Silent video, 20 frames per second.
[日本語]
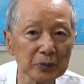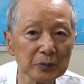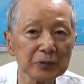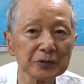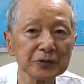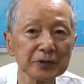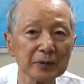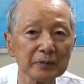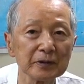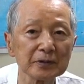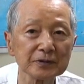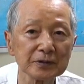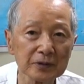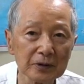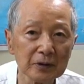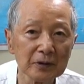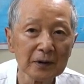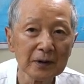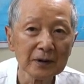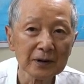思ってます
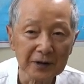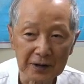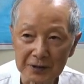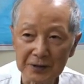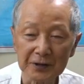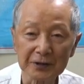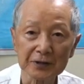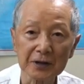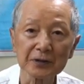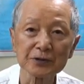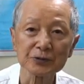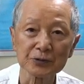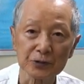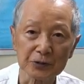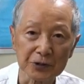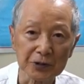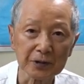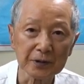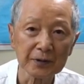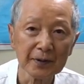よ肩さす
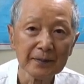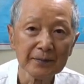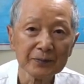時